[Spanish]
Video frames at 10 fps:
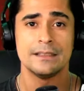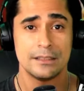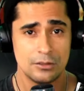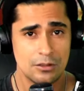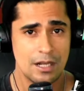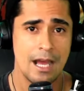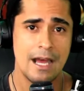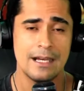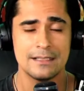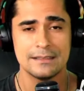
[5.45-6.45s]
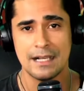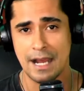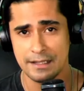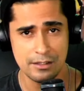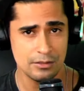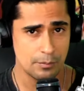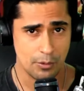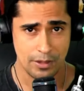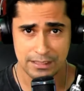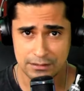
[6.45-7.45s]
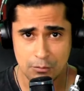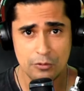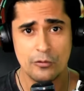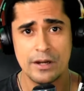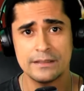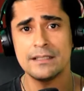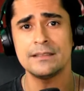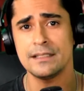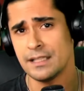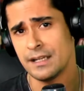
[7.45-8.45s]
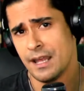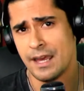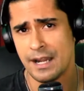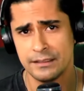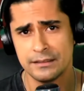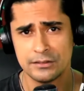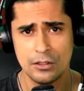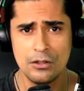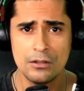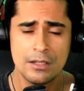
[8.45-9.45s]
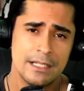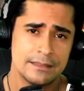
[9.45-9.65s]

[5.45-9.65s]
te toca sacar de donde podás como fuerzas y salir adelante solo.